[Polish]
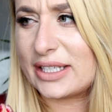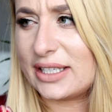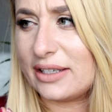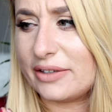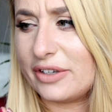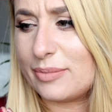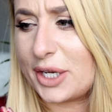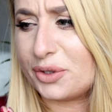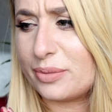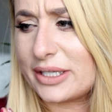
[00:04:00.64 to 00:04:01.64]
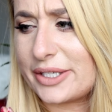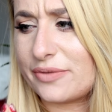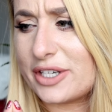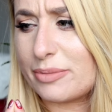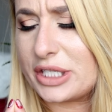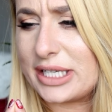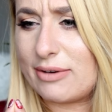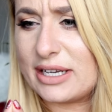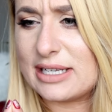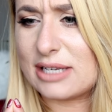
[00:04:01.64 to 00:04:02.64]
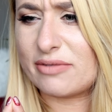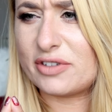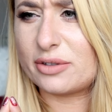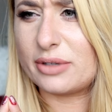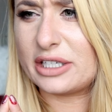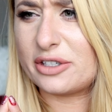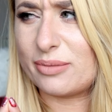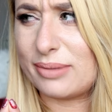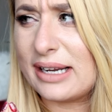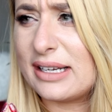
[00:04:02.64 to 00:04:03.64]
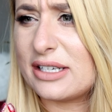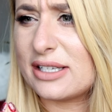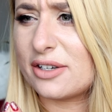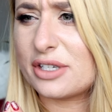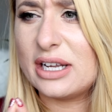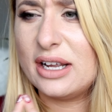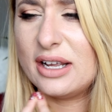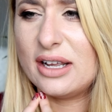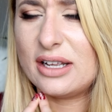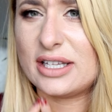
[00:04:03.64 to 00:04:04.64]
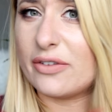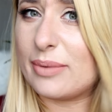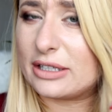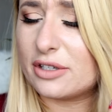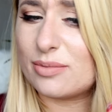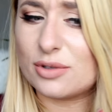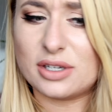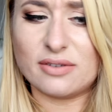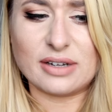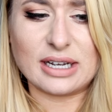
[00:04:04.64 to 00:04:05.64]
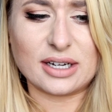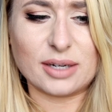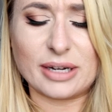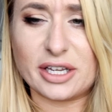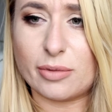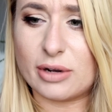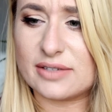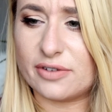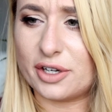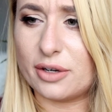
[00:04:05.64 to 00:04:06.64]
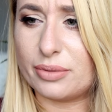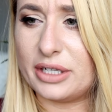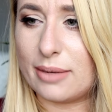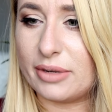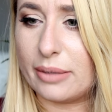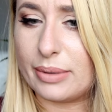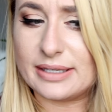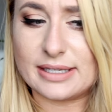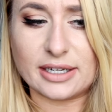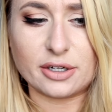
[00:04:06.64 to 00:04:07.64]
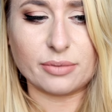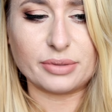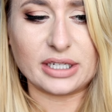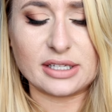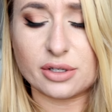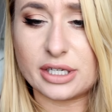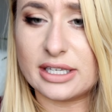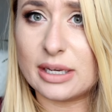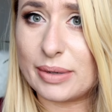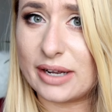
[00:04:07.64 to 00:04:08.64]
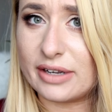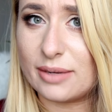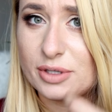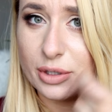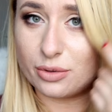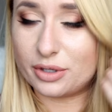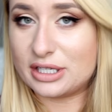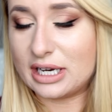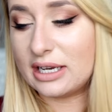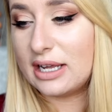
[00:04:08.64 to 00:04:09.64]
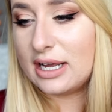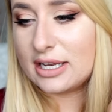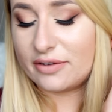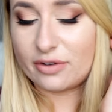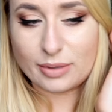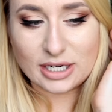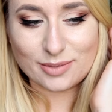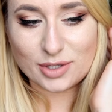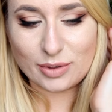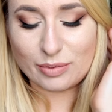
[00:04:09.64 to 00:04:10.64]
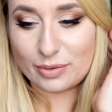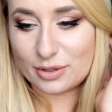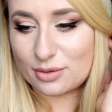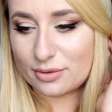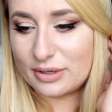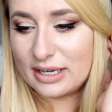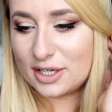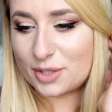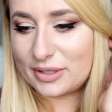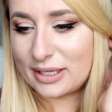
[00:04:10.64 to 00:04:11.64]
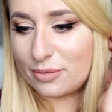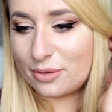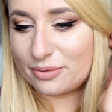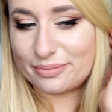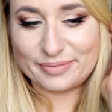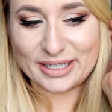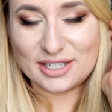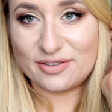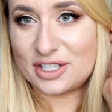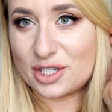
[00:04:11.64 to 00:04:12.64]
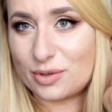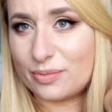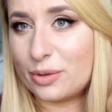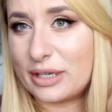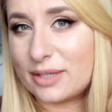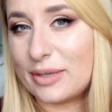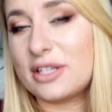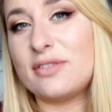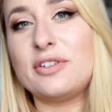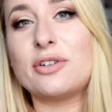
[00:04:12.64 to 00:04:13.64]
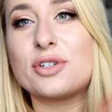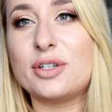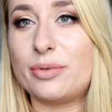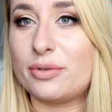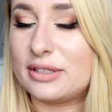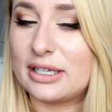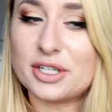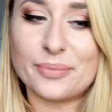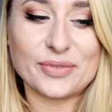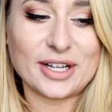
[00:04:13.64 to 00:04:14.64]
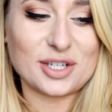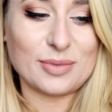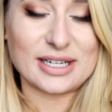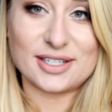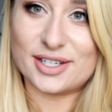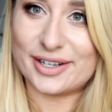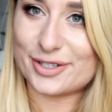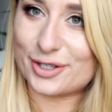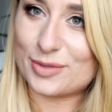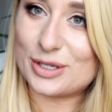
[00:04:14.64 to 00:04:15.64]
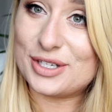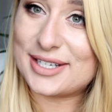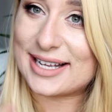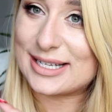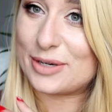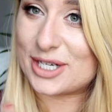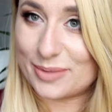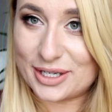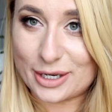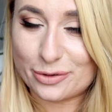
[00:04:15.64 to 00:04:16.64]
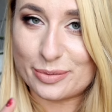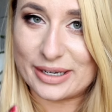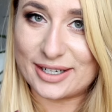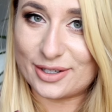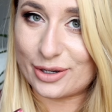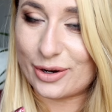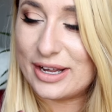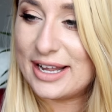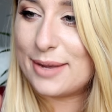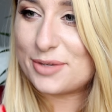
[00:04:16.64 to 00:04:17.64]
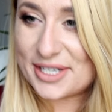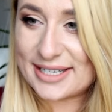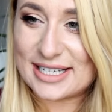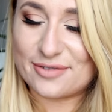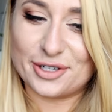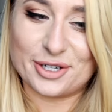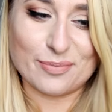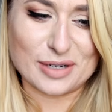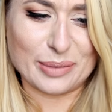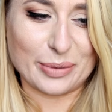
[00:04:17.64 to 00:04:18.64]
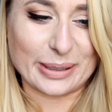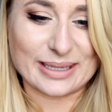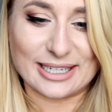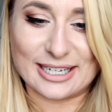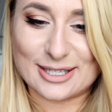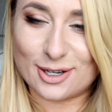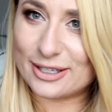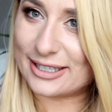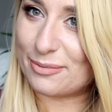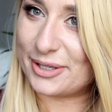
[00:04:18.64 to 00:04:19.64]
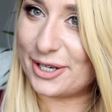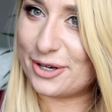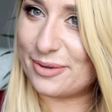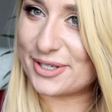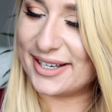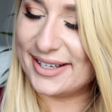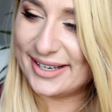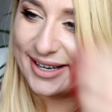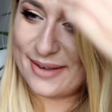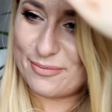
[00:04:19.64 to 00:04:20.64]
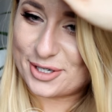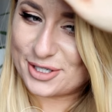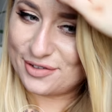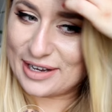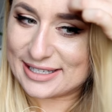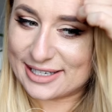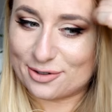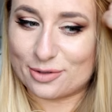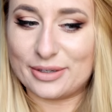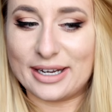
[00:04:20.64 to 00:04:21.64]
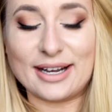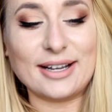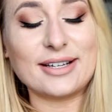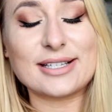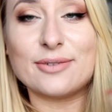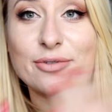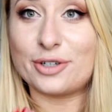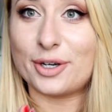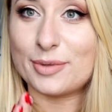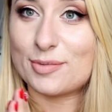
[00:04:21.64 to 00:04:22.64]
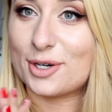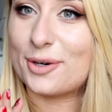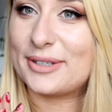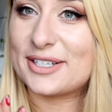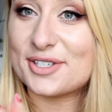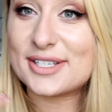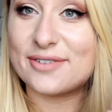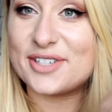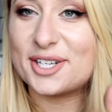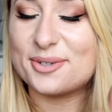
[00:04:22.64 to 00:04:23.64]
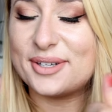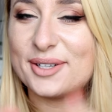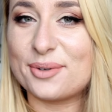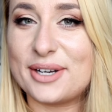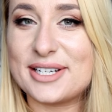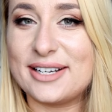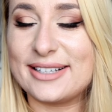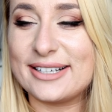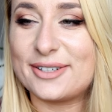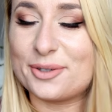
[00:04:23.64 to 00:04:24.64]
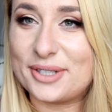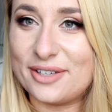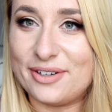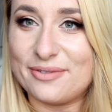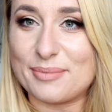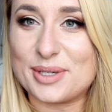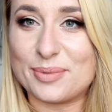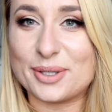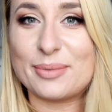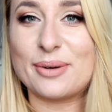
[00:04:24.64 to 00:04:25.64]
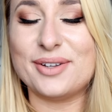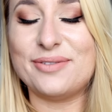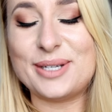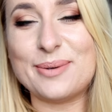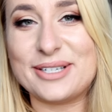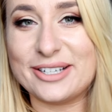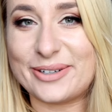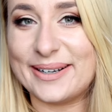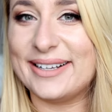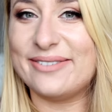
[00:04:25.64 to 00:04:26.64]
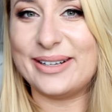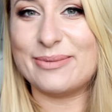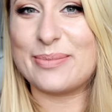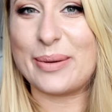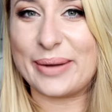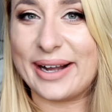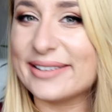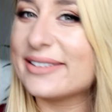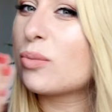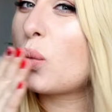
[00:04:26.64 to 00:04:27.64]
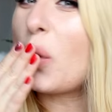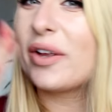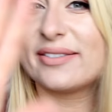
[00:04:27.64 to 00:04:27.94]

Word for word: taki film na YouTubie, gdzie dziewczyna przecinała i znalazła w środku jakieś robaki czy coś, nie wiem jak to jest możliwe, chyba nie myła swojej gąbki, ja myję pędzle i gąbki codziennie prawie albo co drugi dzień. Nie wyobrażam sobie po prostu, żeby tam był jakiś, wiecie, żeby był na tym jakiś widoczny brud. Także dajcie mi znać, e, co o tym sądzicie, a zapraszam inne youtuberki do przecięcia swoich gąbek i pokazania, co one tam kryją, może, może coś więcej niż u mnie, ale jestem w ogromnym szoku. Także zostawcie kciuki do góry, jeżeli ten krótki film Wam się podobał i widzimy się w kolejnym filmie. Pa, pa!